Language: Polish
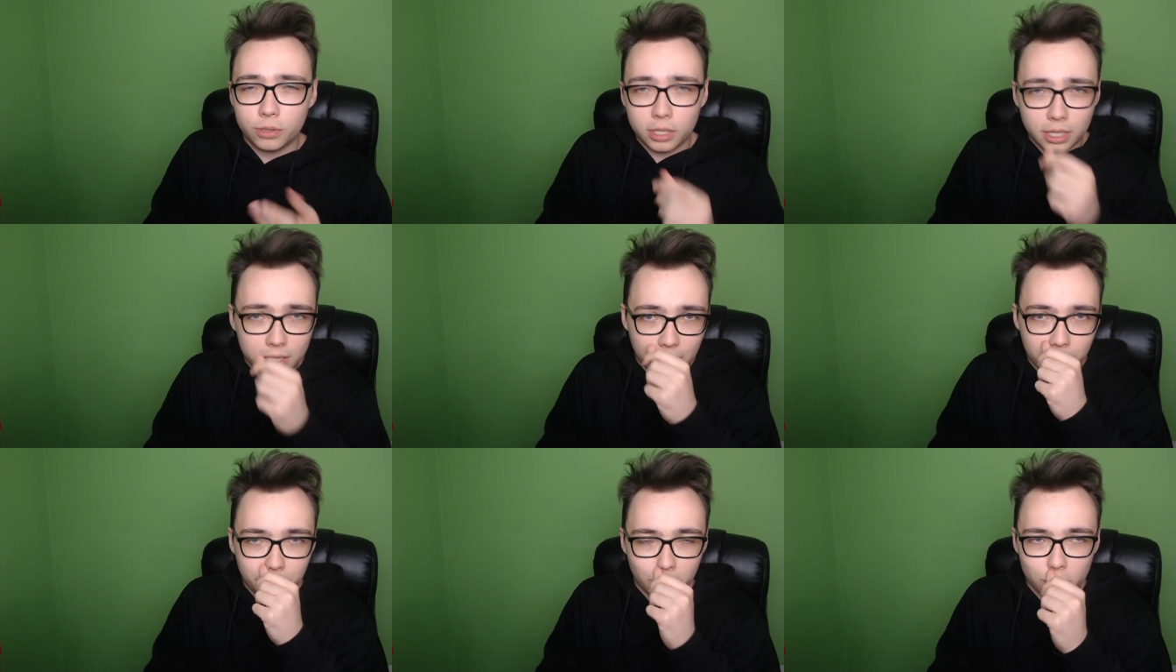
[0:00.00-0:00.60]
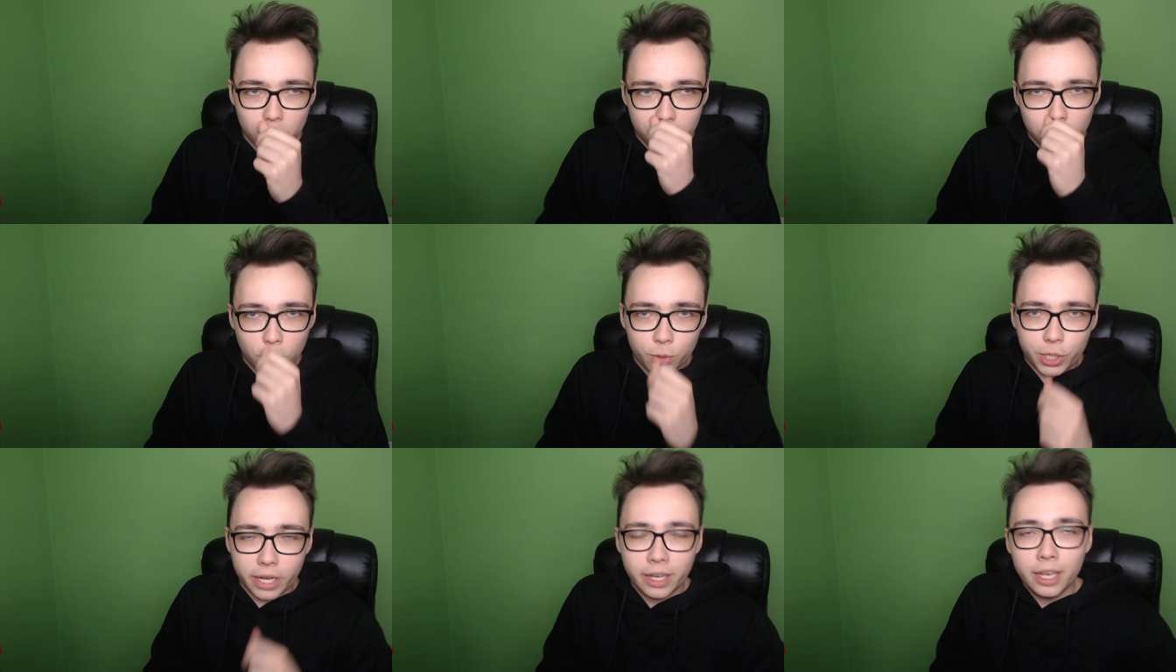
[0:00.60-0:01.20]
czyli tak po prostu w
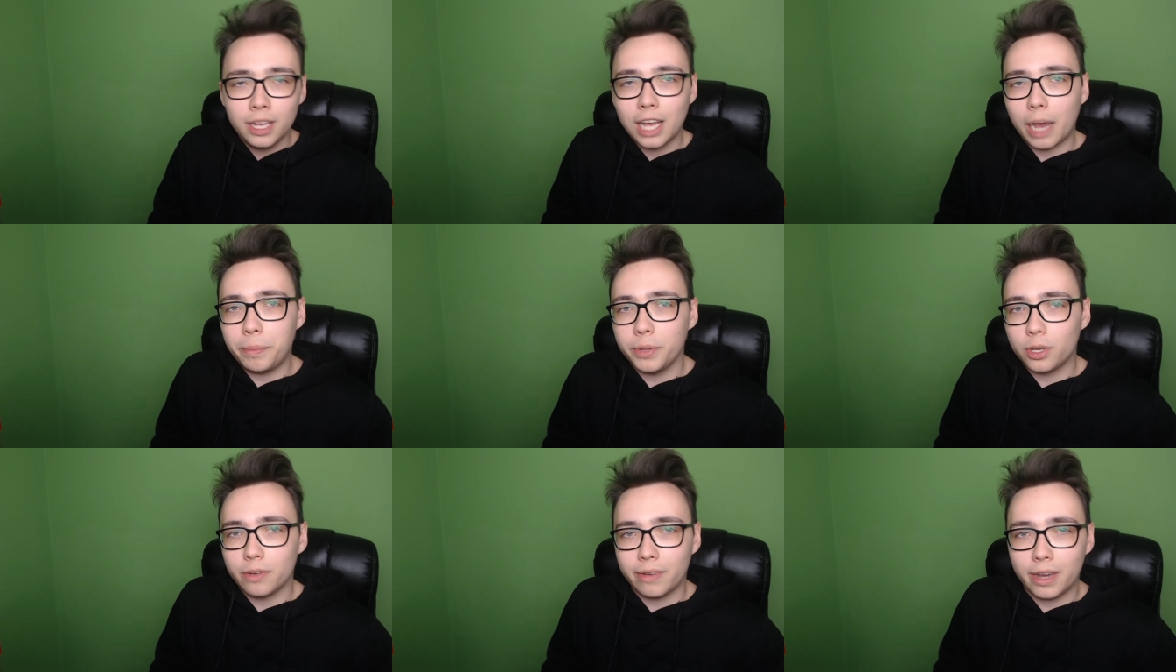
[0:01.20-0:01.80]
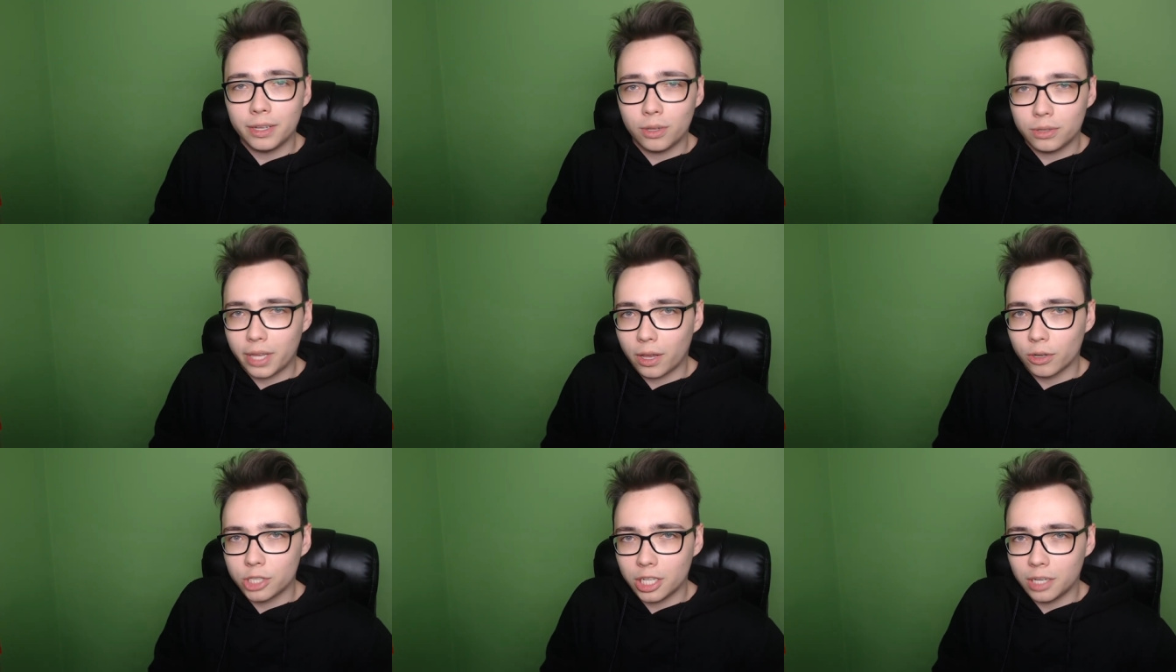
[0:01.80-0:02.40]
skrócie aplikowałem do
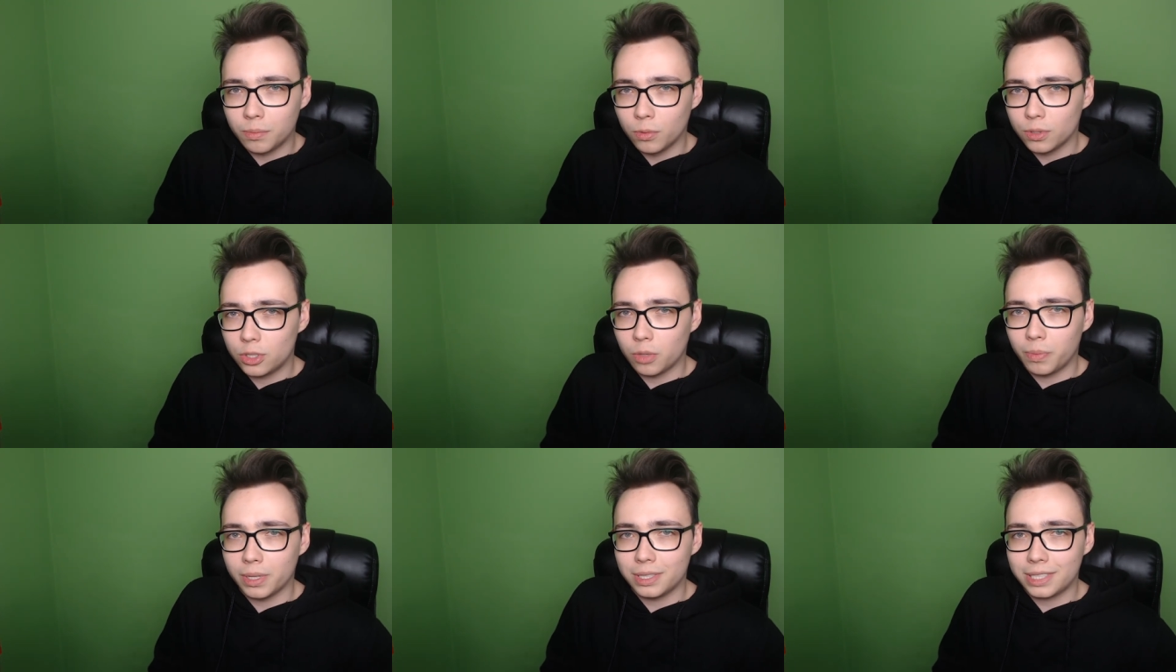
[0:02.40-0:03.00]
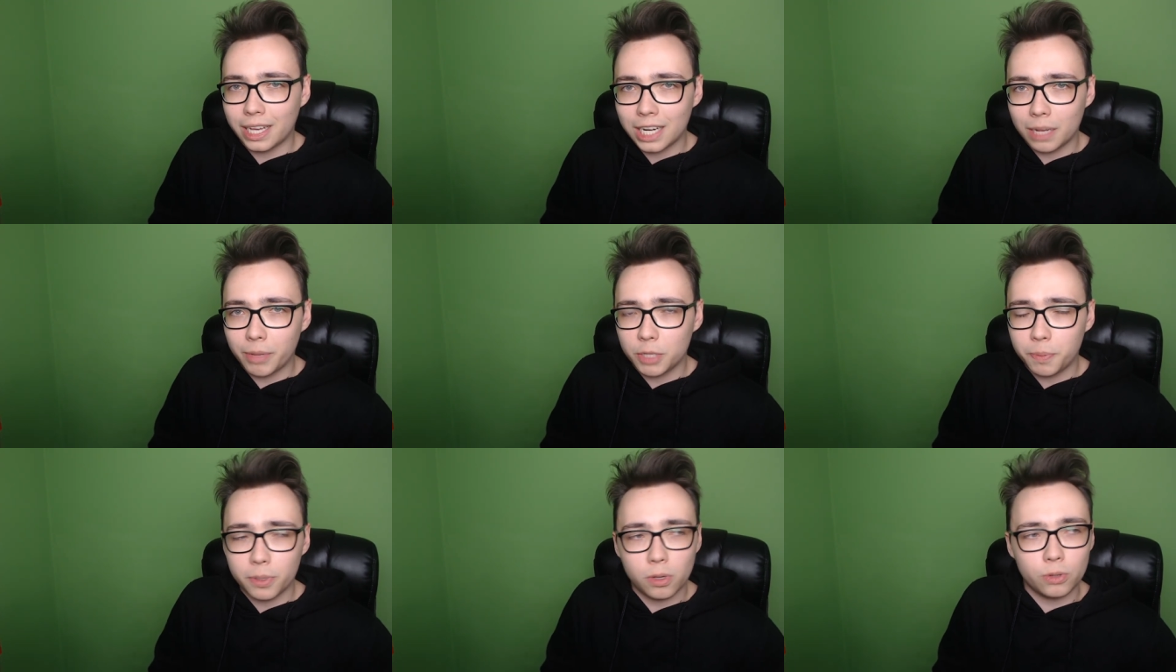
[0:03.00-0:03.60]
tego, żeby móc sobie
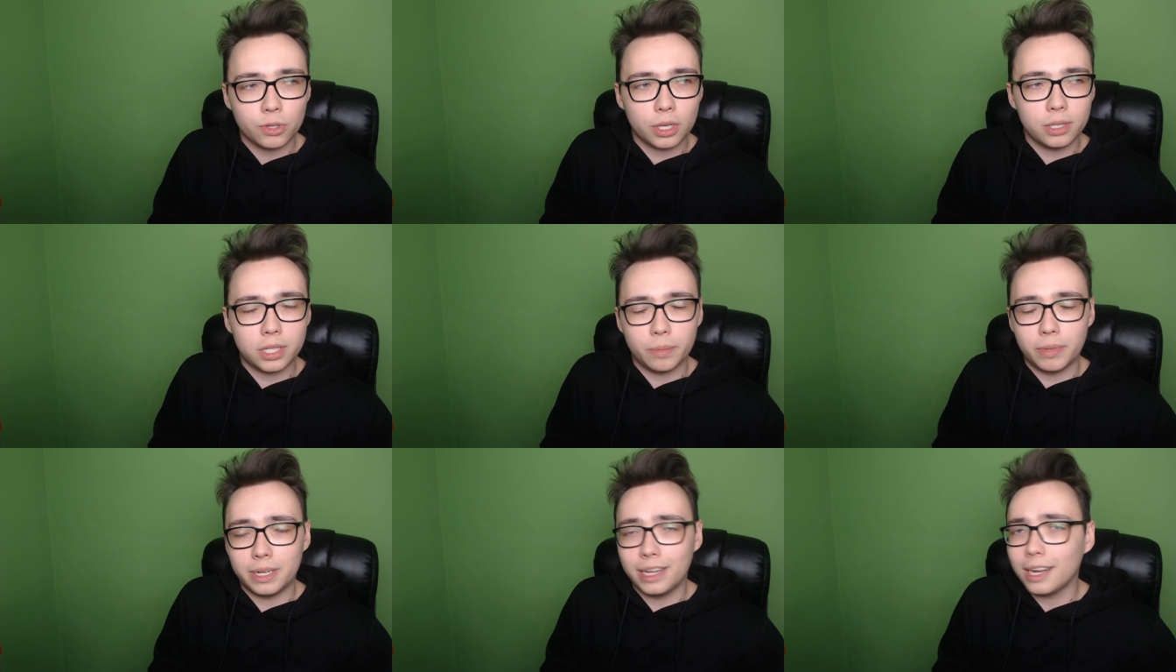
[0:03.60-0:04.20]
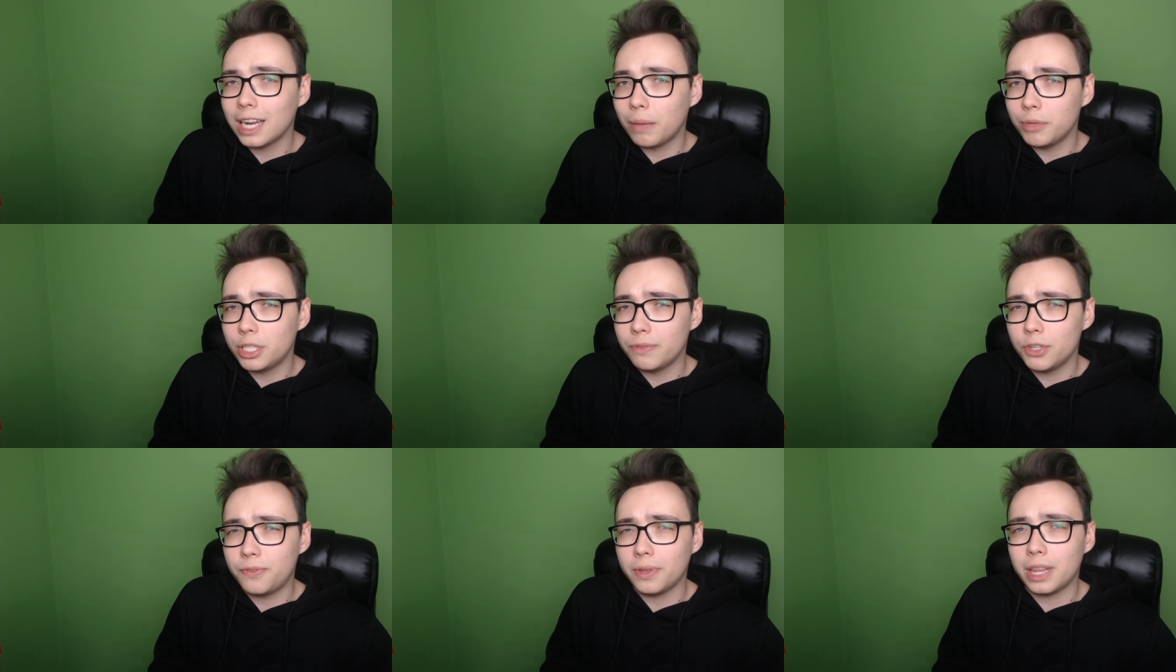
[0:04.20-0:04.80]
zarabiać pieniążki, żeby reklamy się
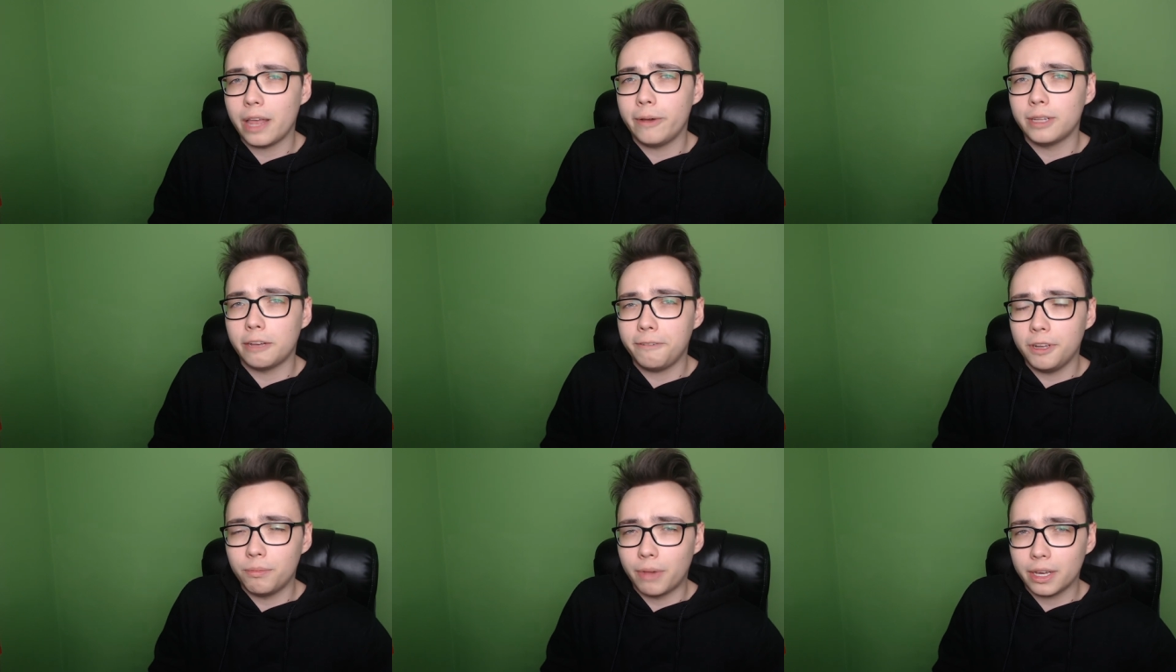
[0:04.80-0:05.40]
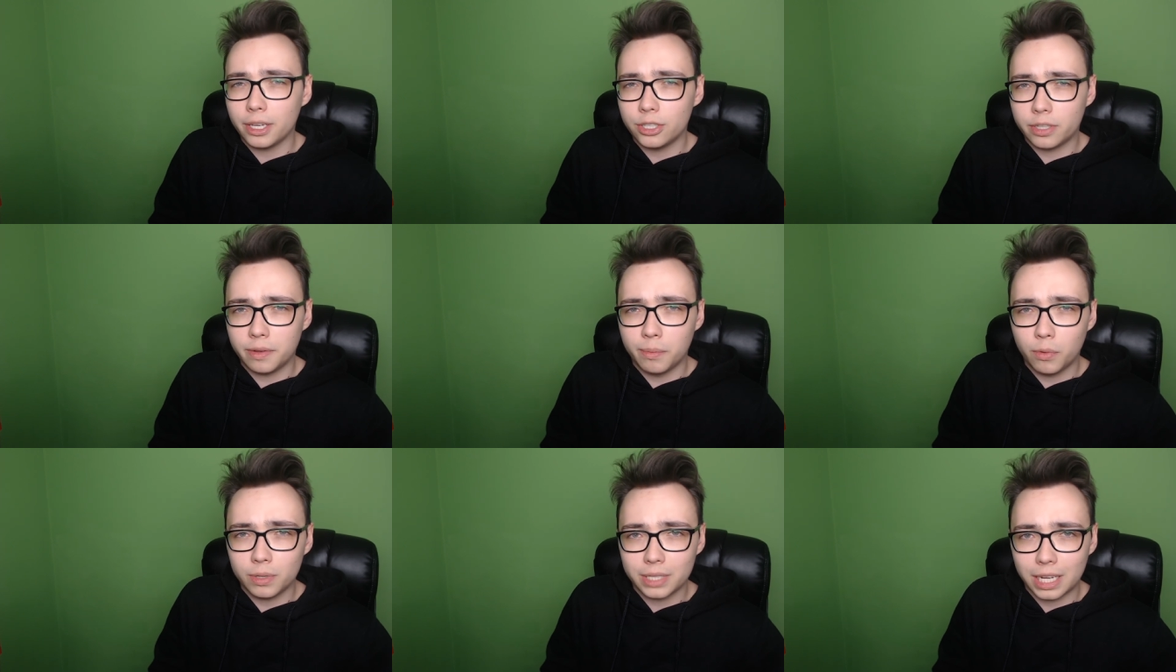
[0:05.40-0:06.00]
wyświetlały na filmach i
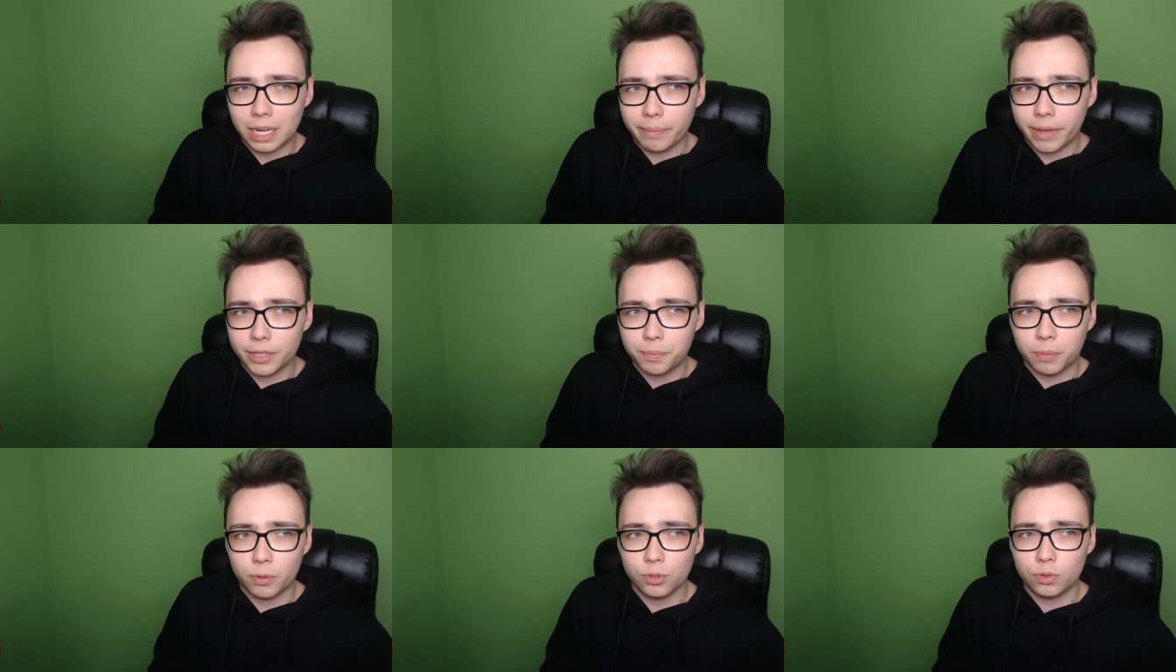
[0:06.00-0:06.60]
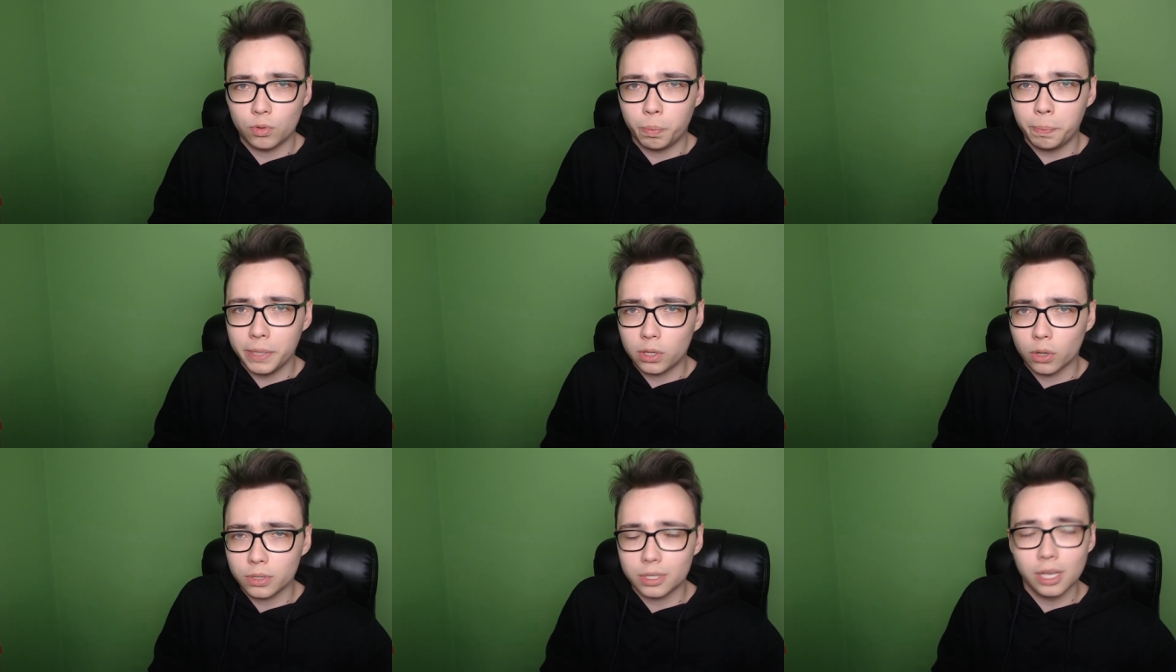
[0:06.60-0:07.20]
żebym mógł zarabiać po prostu
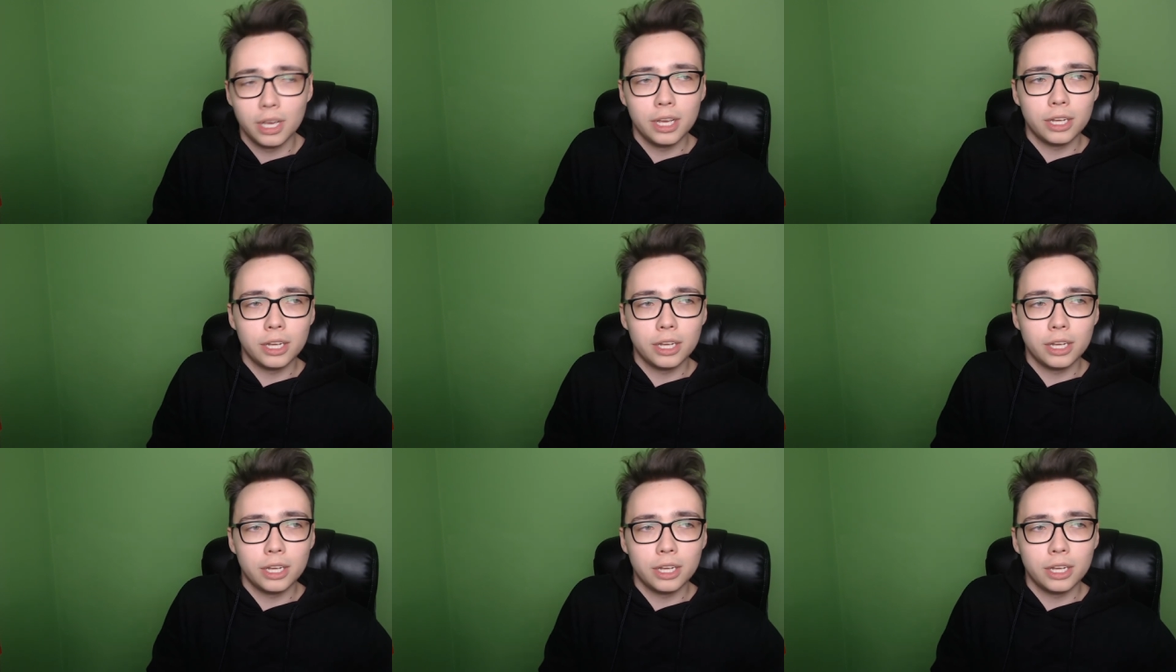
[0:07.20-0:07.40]
pitos,